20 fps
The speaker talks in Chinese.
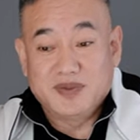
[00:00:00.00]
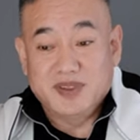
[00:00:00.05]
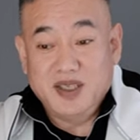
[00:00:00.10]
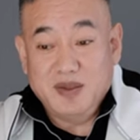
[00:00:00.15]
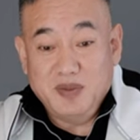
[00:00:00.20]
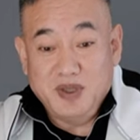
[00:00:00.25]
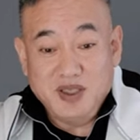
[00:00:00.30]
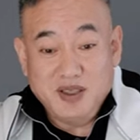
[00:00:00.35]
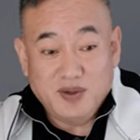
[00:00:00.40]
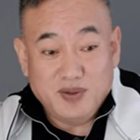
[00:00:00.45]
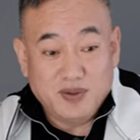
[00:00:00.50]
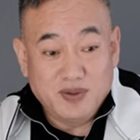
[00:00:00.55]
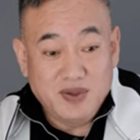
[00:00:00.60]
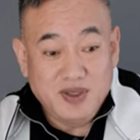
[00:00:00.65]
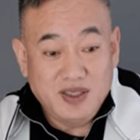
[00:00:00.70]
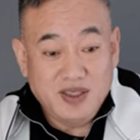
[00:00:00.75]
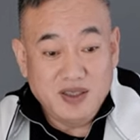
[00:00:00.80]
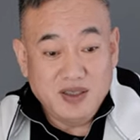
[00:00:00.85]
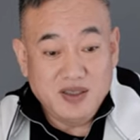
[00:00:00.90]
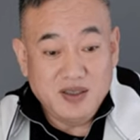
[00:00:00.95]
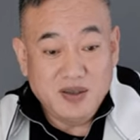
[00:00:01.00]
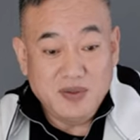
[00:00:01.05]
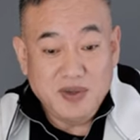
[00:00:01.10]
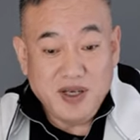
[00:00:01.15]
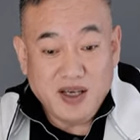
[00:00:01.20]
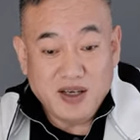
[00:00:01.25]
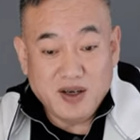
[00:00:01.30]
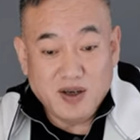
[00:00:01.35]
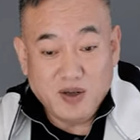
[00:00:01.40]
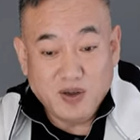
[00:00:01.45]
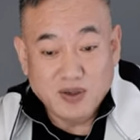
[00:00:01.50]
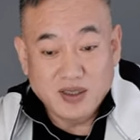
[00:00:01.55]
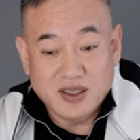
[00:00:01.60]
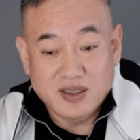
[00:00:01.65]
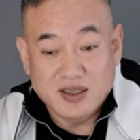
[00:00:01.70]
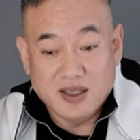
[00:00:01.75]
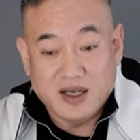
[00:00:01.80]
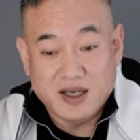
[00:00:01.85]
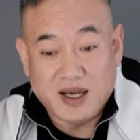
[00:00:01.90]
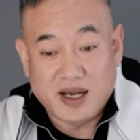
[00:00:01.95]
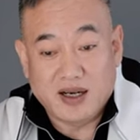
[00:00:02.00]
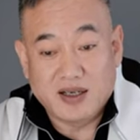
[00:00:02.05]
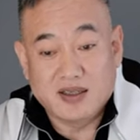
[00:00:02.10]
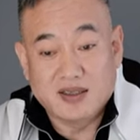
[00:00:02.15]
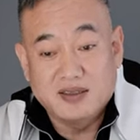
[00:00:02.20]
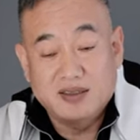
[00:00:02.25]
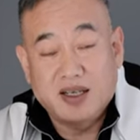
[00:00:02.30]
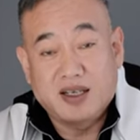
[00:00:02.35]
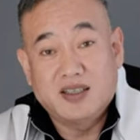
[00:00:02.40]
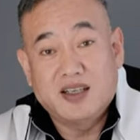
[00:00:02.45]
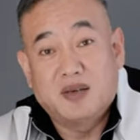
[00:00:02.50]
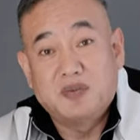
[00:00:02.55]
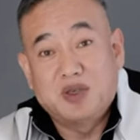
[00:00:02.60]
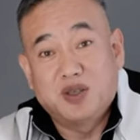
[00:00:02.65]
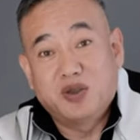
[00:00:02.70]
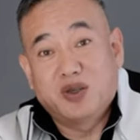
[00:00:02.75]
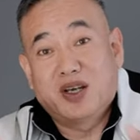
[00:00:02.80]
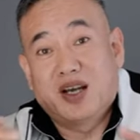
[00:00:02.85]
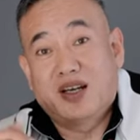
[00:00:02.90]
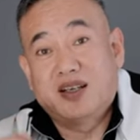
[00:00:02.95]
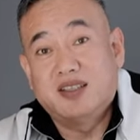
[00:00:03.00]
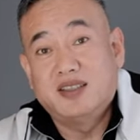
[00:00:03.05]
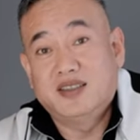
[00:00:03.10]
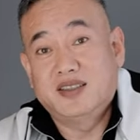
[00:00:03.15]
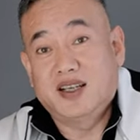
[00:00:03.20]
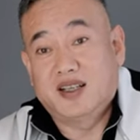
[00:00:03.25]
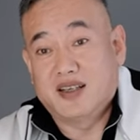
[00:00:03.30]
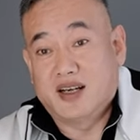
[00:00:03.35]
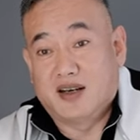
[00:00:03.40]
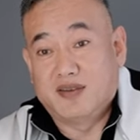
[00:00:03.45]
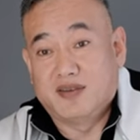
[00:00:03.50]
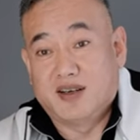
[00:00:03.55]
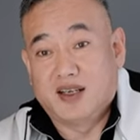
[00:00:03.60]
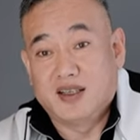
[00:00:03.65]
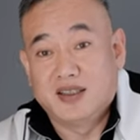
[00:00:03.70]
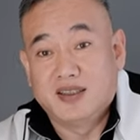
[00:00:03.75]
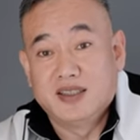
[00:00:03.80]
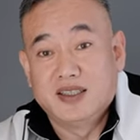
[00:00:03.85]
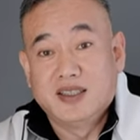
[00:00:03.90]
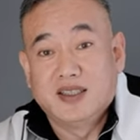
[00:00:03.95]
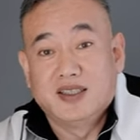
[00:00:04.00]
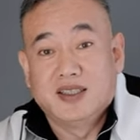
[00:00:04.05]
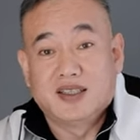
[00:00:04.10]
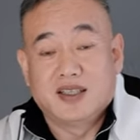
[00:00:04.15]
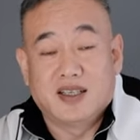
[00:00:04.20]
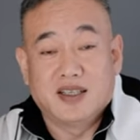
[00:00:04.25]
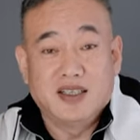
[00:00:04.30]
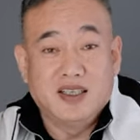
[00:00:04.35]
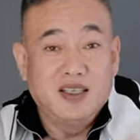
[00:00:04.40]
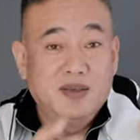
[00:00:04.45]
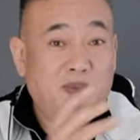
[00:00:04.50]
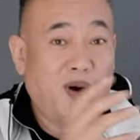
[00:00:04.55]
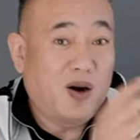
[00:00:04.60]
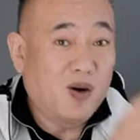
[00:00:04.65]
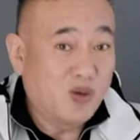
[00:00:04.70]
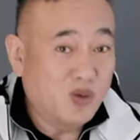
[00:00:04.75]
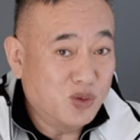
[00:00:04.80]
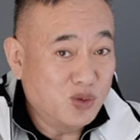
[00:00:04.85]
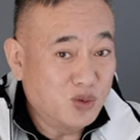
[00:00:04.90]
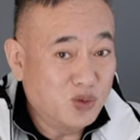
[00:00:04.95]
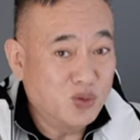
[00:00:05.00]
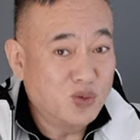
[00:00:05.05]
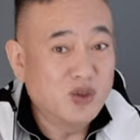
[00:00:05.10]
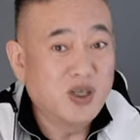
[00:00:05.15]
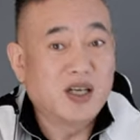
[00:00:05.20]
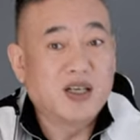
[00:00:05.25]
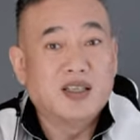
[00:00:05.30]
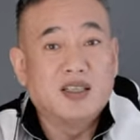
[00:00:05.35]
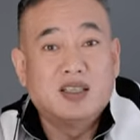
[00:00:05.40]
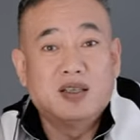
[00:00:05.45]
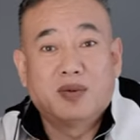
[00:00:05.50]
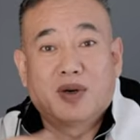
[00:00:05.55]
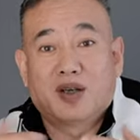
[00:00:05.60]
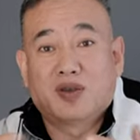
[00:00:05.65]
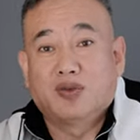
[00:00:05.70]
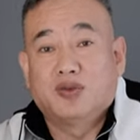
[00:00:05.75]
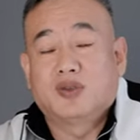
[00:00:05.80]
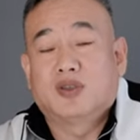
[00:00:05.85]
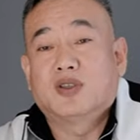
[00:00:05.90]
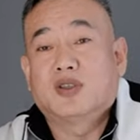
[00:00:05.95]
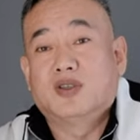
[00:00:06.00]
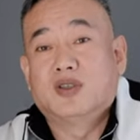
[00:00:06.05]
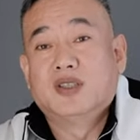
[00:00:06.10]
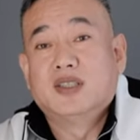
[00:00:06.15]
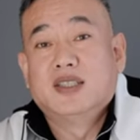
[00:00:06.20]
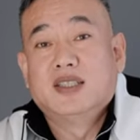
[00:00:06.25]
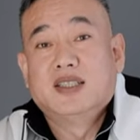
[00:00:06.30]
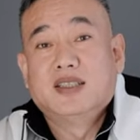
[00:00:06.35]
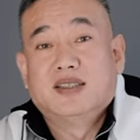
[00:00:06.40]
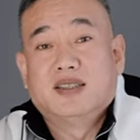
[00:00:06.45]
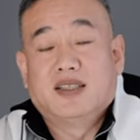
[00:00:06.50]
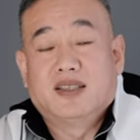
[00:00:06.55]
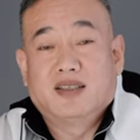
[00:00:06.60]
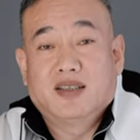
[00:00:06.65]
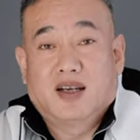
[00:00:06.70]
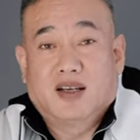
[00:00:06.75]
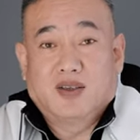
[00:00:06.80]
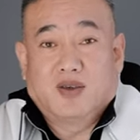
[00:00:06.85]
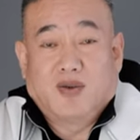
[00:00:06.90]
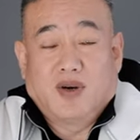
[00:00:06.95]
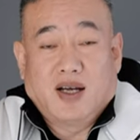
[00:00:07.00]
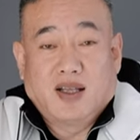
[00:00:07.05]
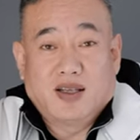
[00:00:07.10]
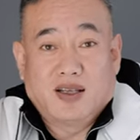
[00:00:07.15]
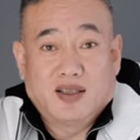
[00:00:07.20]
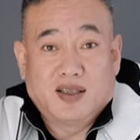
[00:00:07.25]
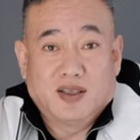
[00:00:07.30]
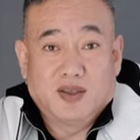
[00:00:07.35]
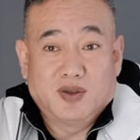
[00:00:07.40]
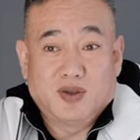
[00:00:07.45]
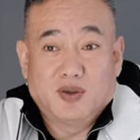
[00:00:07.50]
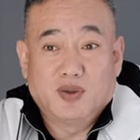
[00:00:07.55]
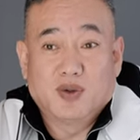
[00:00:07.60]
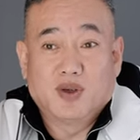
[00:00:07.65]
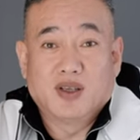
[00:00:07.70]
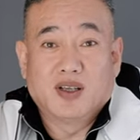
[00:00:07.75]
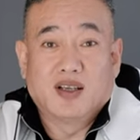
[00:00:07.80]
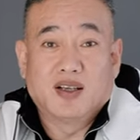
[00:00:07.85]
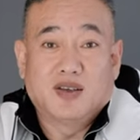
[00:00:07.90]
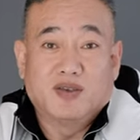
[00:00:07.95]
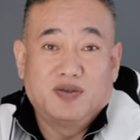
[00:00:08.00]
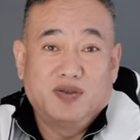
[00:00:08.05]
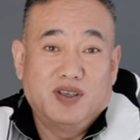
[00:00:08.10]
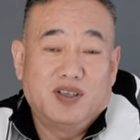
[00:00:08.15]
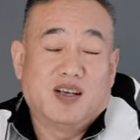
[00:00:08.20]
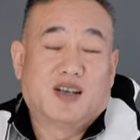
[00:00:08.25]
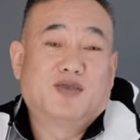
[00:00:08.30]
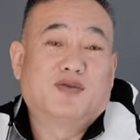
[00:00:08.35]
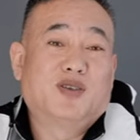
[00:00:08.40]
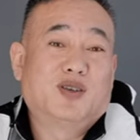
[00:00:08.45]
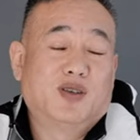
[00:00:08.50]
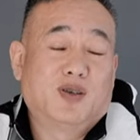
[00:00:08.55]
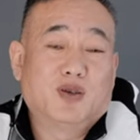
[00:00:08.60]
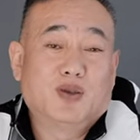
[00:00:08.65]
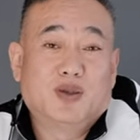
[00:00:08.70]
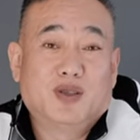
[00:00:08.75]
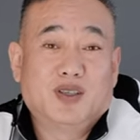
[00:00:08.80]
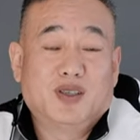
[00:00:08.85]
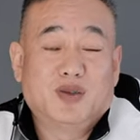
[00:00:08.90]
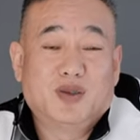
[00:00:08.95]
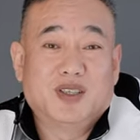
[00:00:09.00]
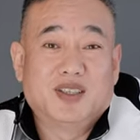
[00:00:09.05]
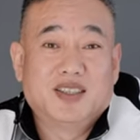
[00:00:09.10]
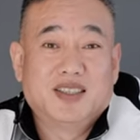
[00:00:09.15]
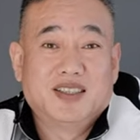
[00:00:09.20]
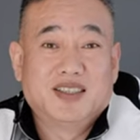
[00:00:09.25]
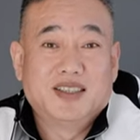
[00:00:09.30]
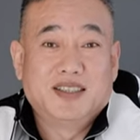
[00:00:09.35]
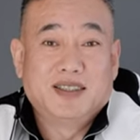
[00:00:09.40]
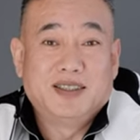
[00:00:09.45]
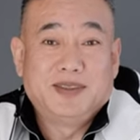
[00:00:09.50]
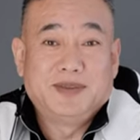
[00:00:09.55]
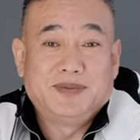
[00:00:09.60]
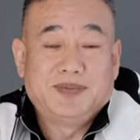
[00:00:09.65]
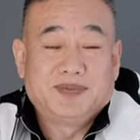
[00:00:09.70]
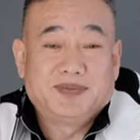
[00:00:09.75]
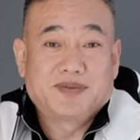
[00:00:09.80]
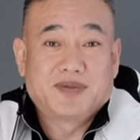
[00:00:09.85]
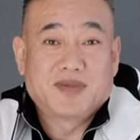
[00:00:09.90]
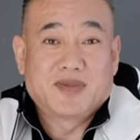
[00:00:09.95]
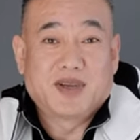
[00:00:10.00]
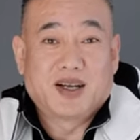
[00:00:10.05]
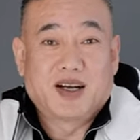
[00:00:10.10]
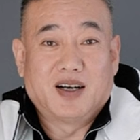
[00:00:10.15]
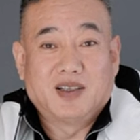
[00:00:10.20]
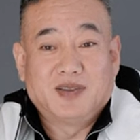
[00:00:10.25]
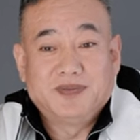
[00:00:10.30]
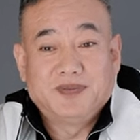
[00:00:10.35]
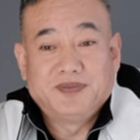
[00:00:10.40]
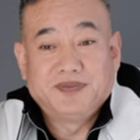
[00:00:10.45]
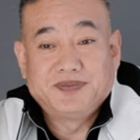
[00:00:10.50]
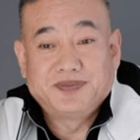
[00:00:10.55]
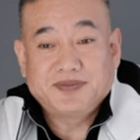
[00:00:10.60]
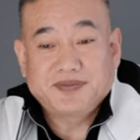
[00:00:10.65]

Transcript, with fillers: 那么这个土地性质一变以后呢，他开始在上面就开始建厂房，那一半出租呢，一半出售，那这样的话呢，他就获得了非常丰厚的利润。好。